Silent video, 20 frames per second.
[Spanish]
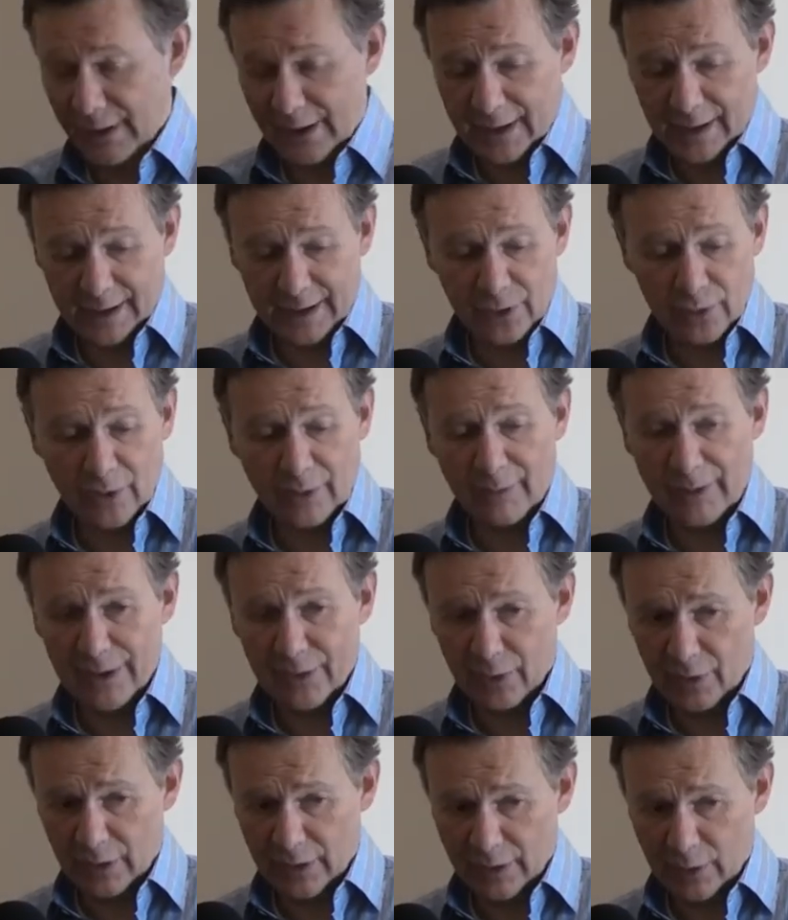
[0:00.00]
y aquí estoy
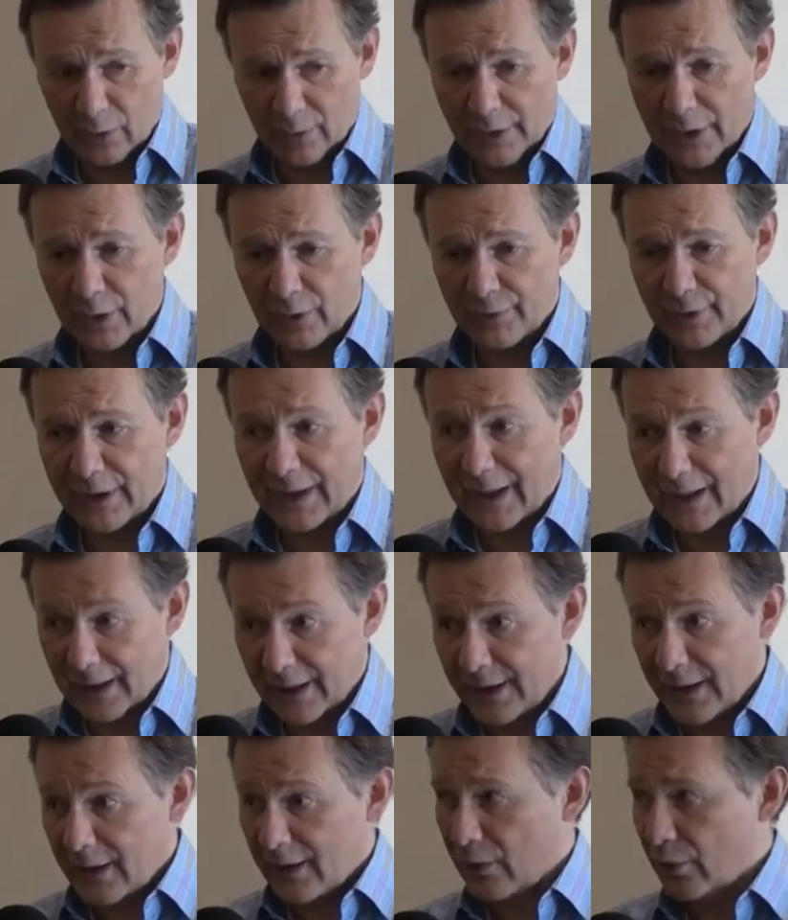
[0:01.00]
hablando del gobierno federal
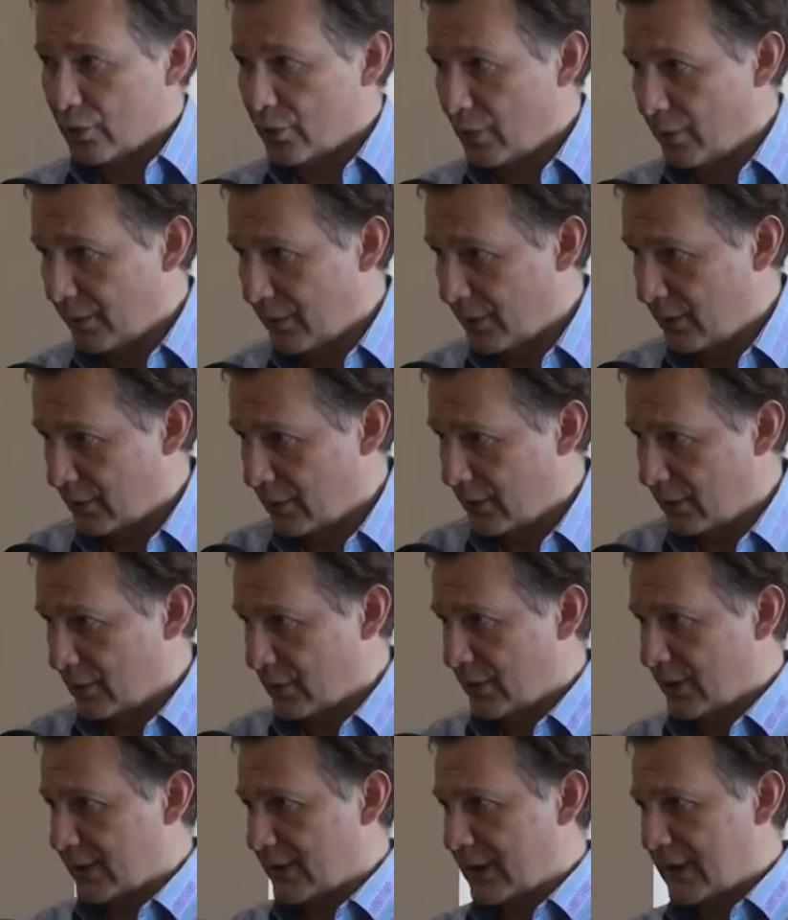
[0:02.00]
y los gobiernos de
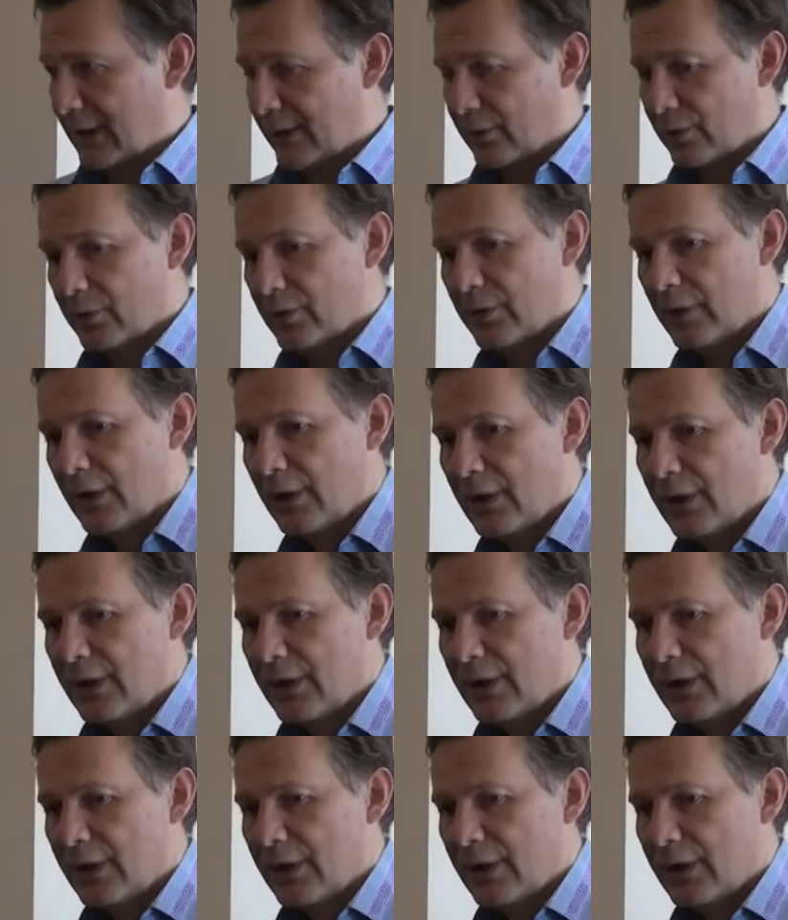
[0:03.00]
los estados,